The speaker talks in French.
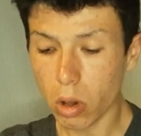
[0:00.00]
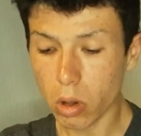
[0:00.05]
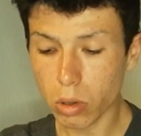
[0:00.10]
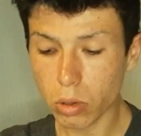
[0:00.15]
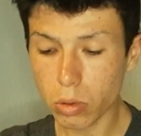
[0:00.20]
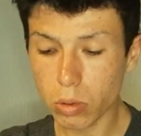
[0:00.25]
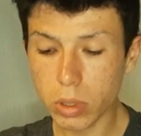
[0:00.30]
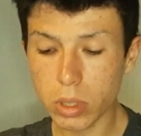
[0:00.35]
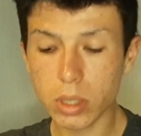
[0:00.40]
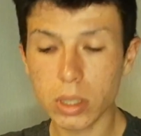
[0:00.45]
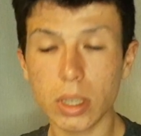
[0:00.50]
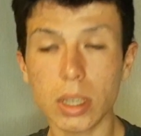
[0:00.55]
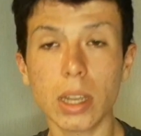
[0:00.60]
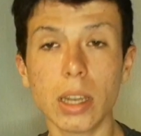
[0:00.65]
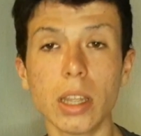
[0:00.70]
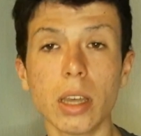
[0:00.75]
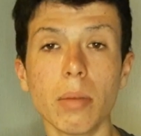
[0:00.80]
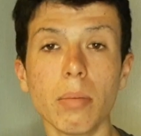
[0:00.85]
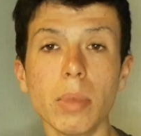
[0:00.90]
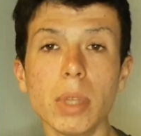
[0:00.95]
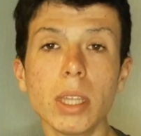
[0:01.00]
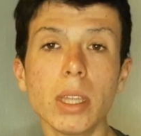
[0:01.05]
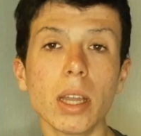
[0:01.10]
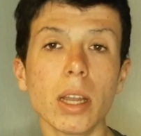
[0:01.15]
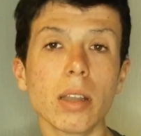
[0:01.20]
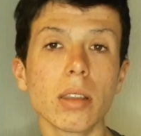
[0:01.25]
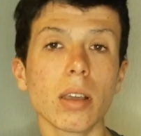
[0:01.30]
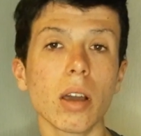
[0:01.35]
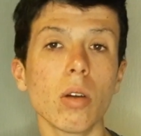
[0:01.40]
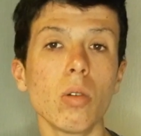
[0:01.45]
Ensuite, il y a
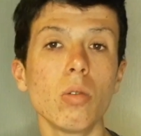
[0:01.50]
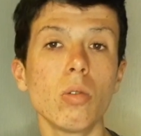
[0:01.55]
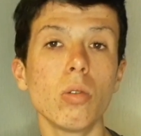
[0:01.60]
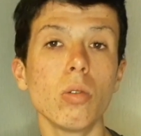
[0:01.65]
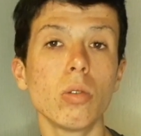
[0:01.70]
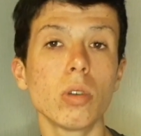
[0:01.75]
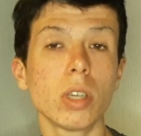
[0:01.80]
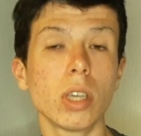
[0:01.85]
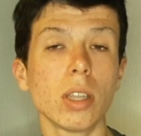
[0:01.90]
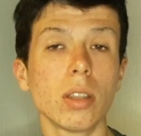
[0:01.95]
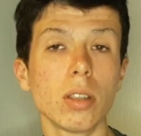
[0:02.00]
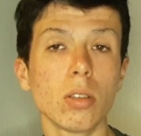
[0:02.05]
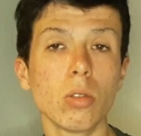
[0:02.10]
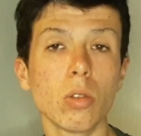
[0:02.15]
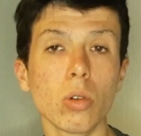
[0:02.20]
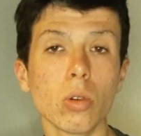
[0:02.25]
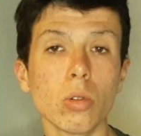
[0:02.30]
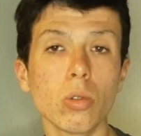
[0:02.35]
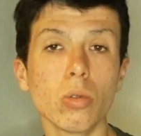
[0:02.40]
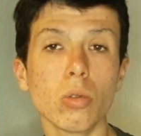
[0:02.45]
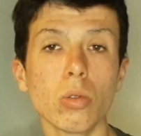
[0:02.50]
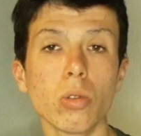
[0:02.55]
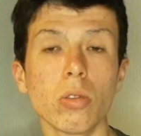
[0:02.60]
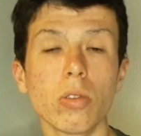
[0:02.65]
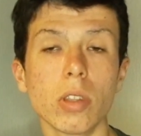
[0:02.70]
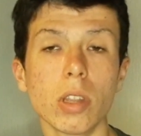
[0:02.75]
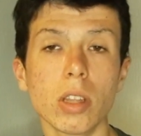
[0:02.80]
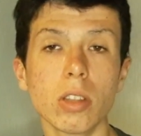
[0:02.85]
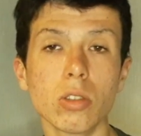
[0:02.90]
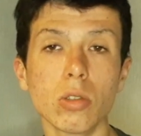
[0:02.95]
Miguel Trauco qui était de retour de
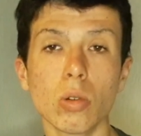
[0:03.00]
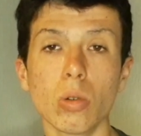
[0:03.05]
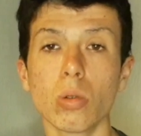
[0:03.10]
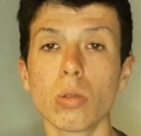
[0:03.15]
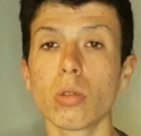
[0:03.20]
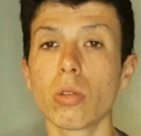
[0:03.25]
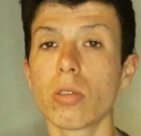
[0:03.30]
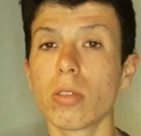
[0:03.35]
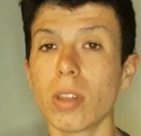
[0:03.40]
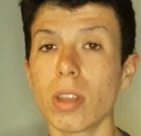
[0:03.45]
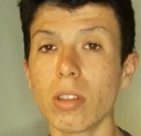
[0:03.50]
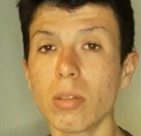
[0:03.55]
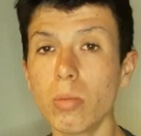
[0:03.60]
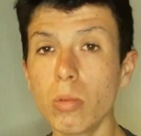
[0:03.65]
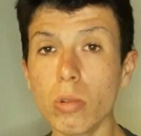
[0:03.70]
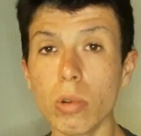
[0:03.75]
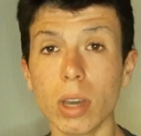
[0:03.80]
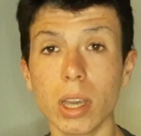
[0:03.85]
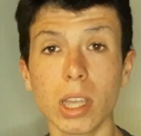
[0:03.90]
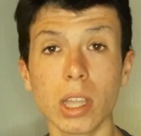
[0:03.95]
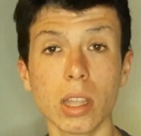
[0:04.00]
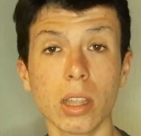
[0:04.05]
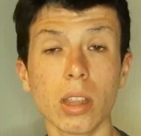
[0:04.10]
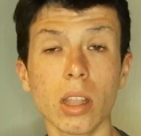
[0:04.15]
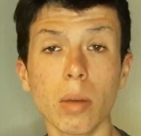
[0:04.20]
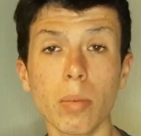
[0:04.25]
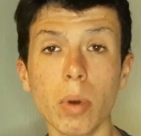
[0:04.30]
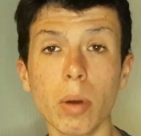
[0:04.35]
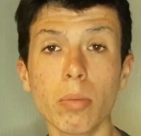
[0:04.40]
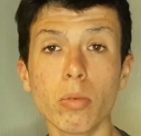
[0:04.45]
sélection contre Strasbourg et qui
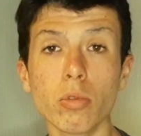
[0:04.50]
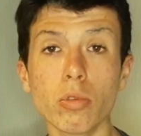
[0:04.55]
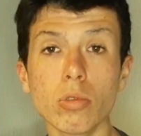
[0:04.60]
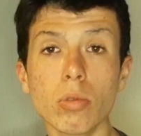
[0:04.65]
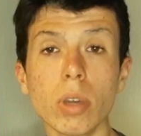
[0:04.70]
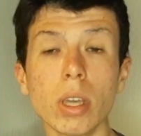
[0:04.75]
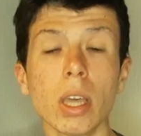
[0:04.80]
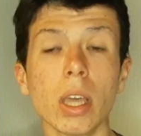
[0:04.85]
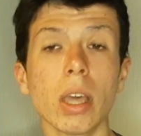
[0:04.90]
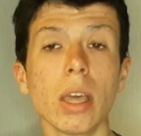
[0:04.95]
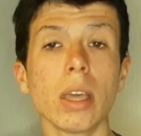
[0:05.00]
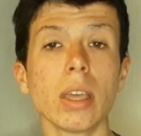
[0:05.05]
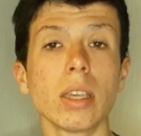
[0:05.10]
n'a pas pu jouer,